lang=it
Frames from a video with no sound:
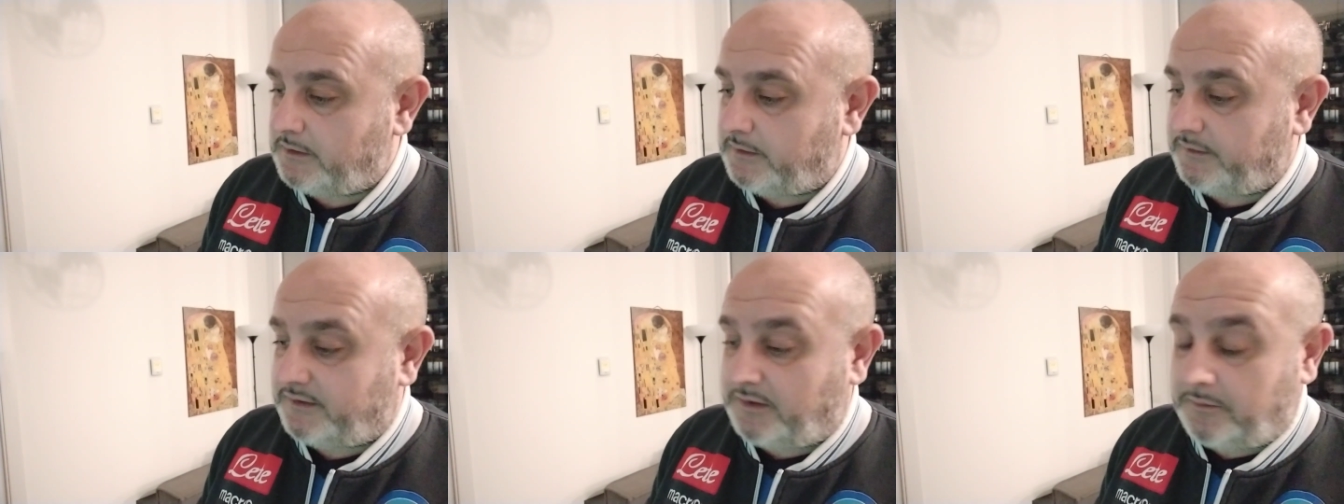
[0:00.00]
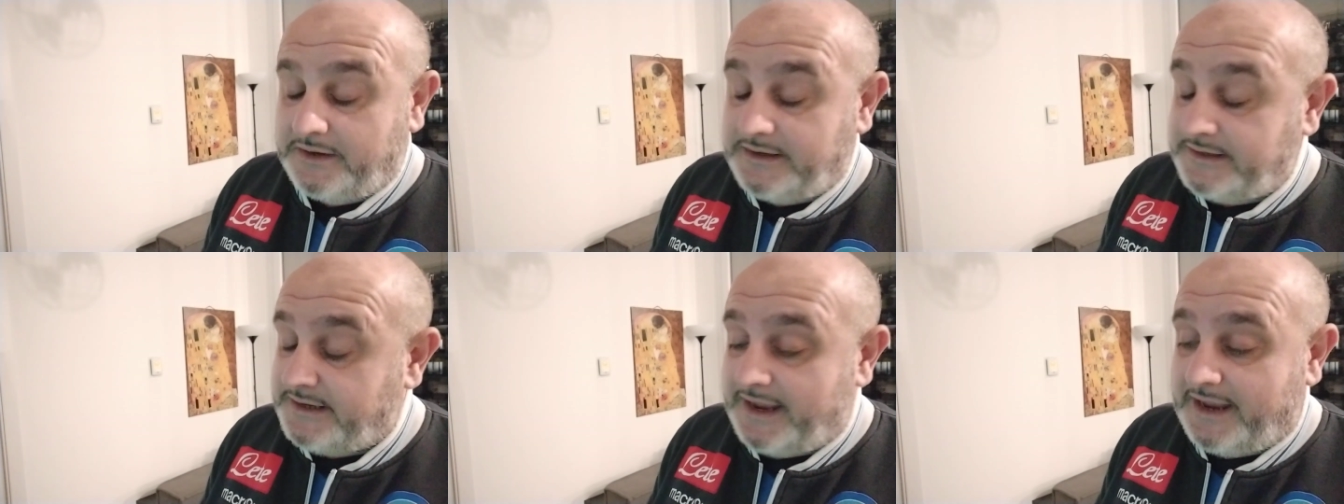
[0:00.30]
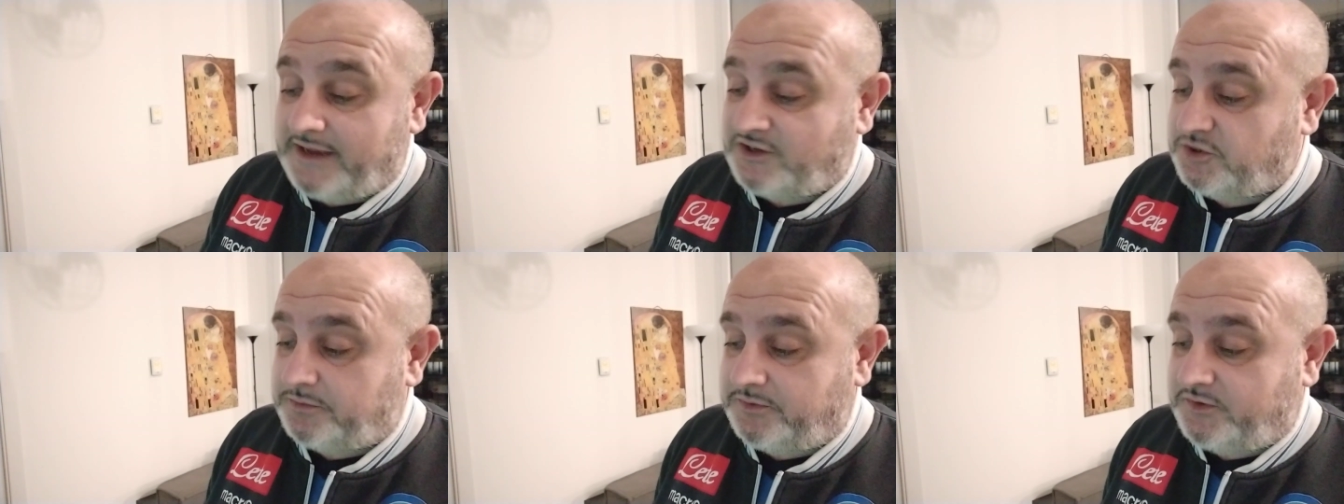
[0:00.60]
Siamo in
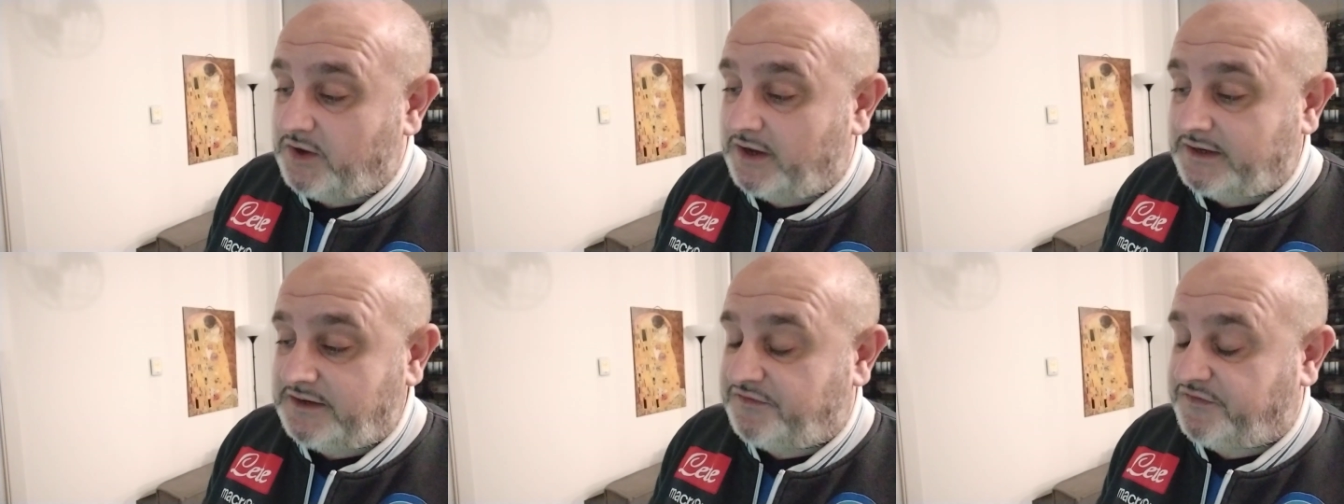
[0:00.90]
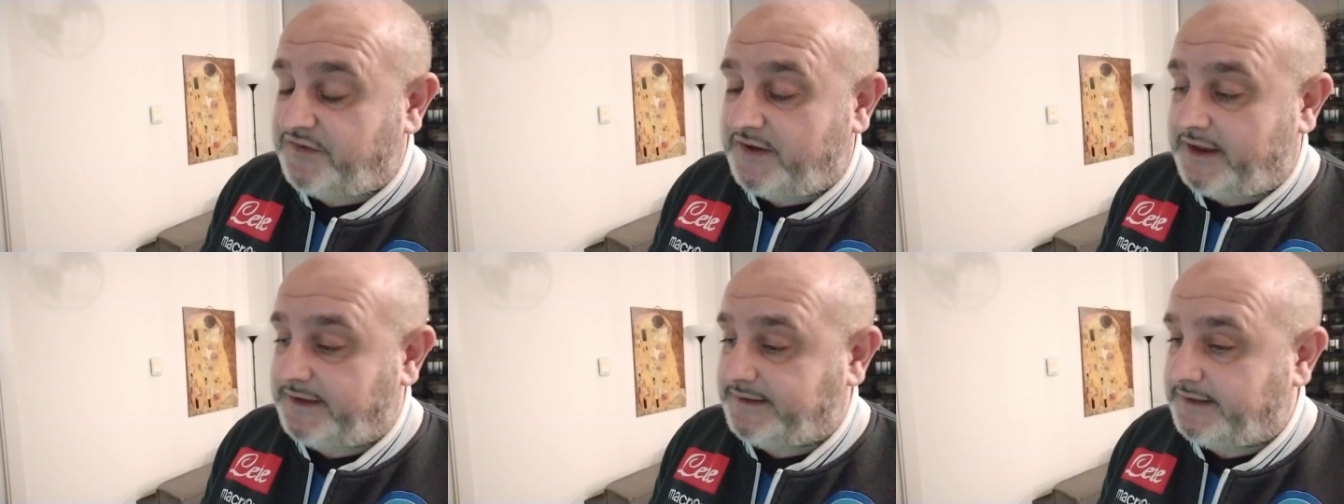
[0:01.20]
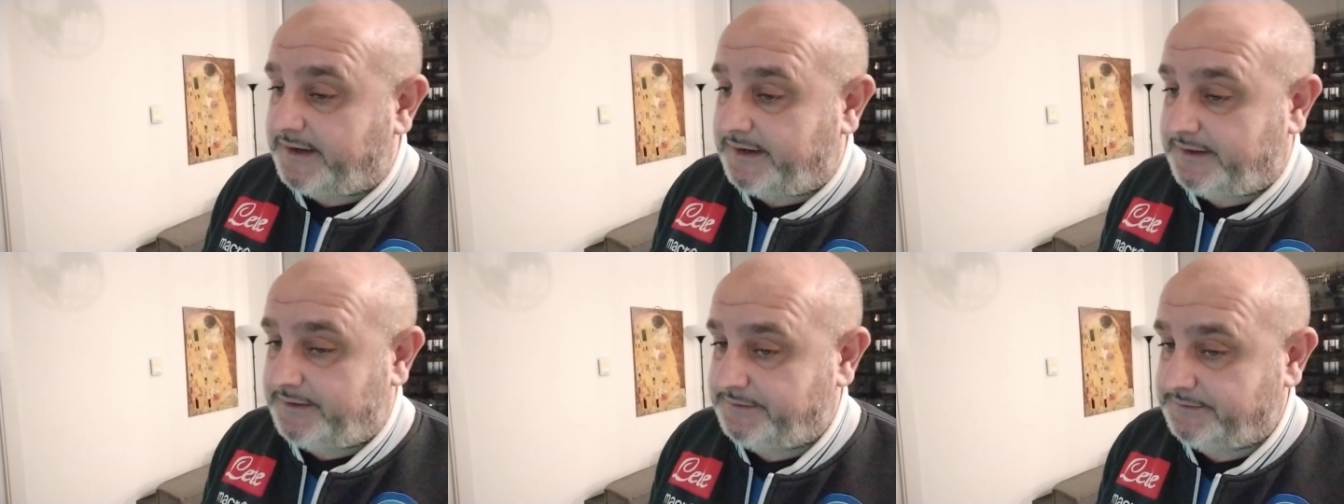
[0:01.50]
10, bisogna
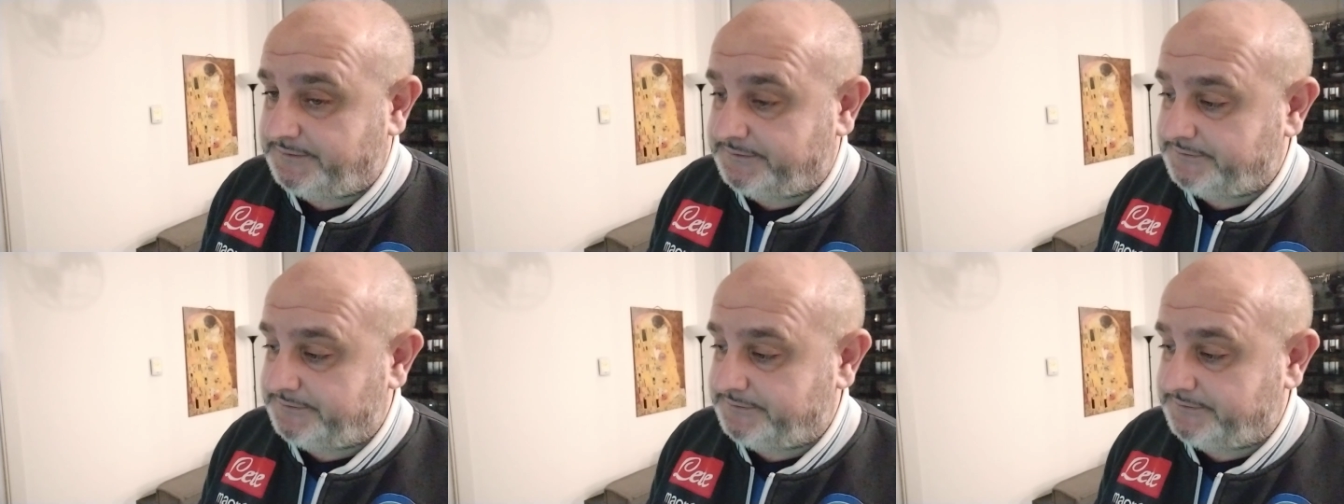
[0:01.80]
difendere.